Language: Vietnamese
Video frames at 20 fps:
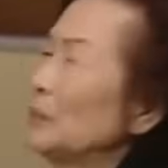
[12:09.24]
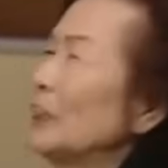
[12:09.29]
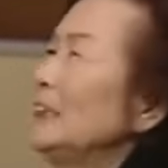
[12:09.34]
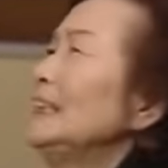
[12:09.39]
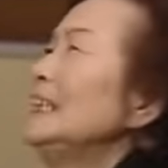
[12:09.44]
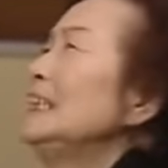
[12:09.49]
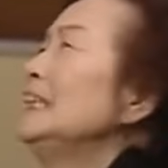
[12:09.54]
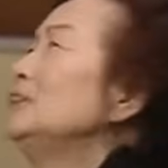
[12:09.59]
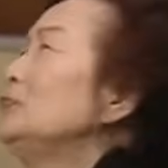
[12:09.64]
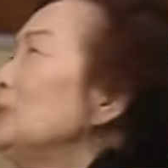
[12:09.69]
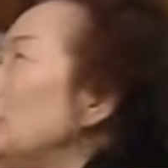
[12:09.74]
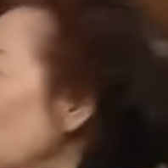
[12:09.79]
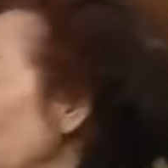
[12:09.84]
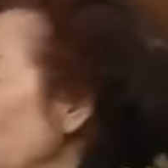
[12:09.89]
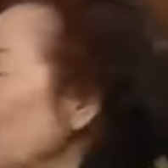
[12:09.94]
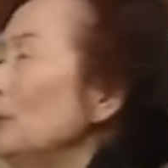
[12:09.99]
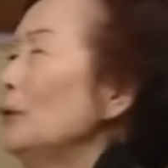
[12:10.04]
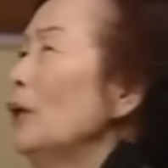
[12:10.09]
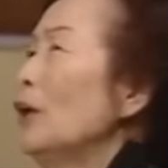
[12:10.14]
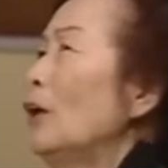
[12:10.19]
tôi nó vô bệnh
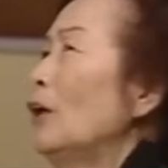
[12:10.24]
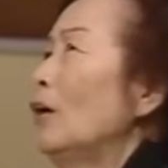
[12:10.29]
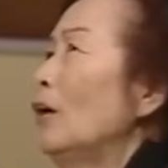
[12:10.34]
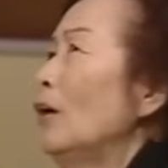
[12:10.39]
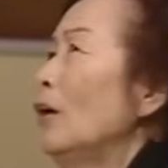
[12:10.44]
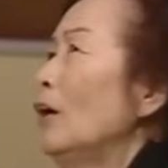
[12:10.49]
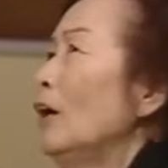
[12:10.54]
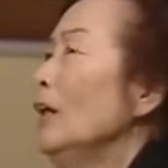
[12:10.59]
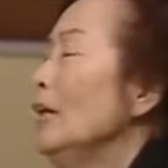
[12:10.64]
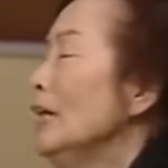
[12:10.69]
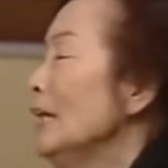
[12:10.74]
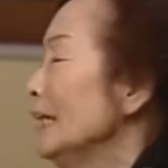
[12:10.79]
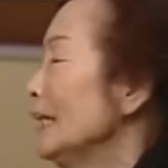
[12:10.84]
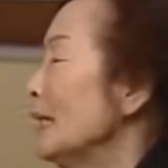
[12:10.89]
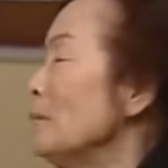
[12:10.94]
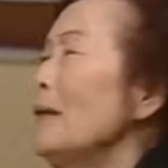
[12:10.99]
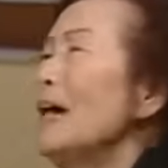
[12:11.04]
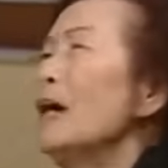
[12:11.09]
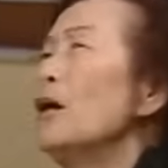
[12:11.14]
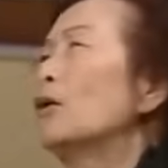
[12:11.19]
viện.
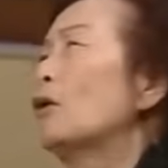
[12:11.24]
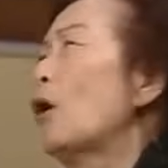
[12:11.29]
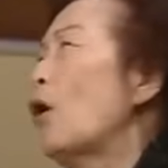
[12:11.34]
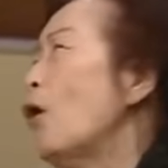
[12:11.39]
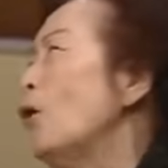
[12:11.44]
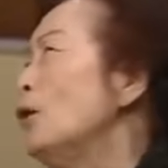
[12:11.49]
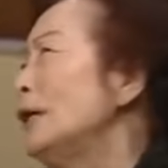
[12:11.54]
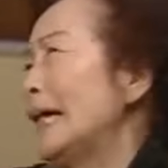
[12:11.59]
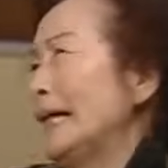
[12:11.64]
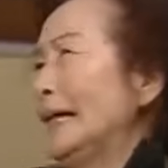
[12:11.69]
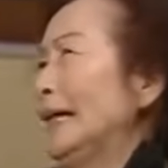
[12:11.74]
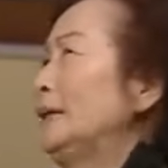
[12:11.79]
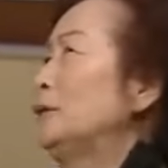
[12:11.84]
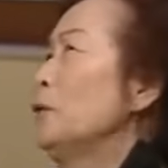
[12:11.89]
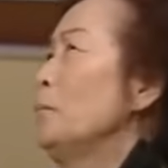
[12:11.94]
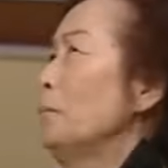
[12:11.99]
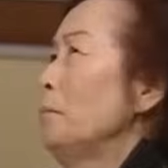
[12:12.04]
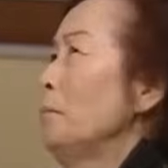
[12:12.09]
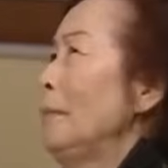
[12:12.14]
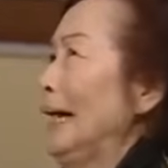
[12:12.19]
Sao tôi nói mãi mà cũng
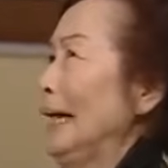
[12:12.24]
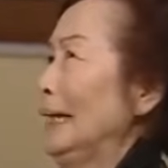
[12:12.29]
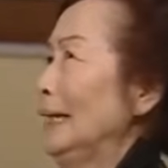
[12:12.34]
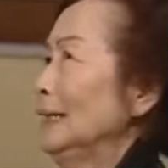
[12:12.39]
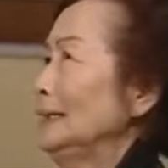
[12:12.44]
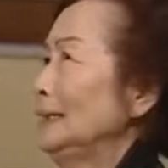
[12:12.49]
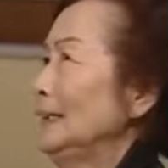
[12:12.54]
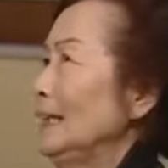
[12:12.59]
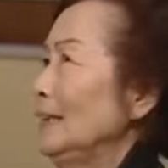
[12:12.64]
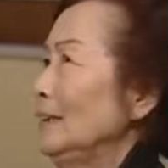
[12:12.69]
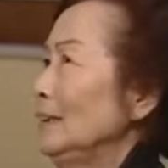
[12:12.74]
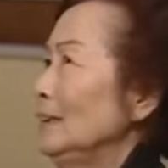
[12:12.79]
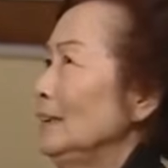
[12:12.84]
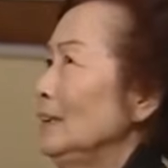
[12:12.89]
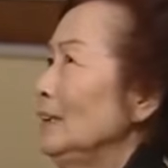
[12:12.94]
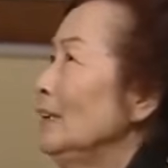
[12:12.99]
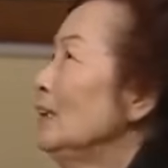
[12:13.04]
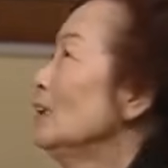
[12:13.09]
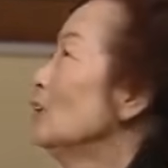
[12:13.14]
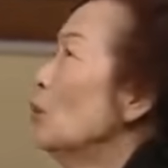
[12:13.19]
không hiểu vậy.
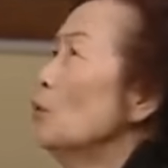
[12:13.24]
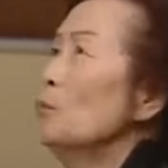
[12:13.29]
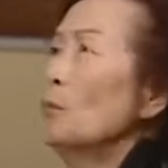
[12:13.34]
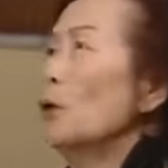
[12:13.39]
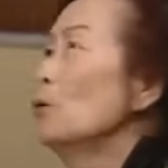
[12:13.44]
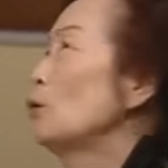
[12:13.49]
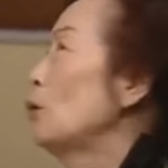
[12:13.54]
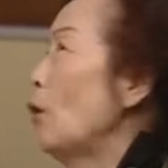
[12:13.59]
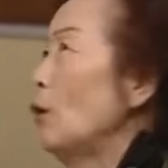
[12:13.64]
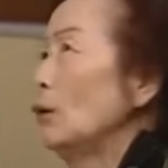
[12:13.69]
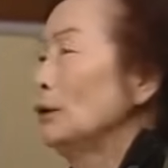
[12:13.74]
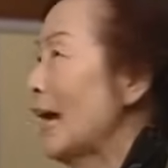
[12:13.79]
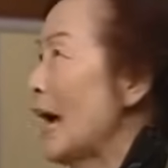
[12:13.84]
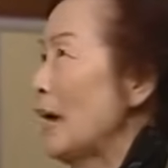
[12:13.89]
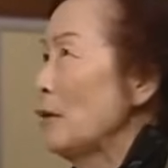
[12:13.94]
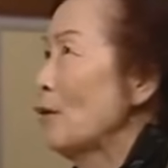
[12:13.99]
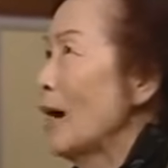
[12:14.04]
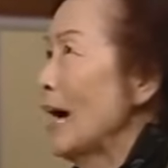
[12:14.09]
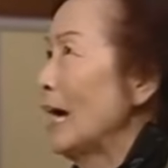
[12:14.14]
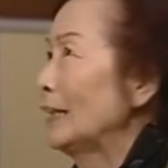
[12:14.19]
Tôi không có nói
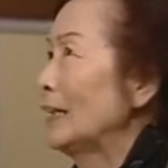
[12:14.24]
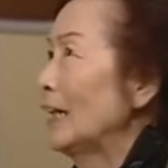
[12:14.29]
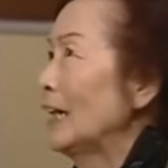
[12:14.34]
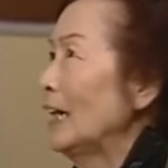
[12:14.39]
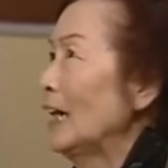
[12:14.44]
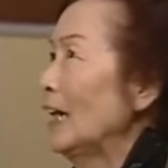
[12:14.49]
dối,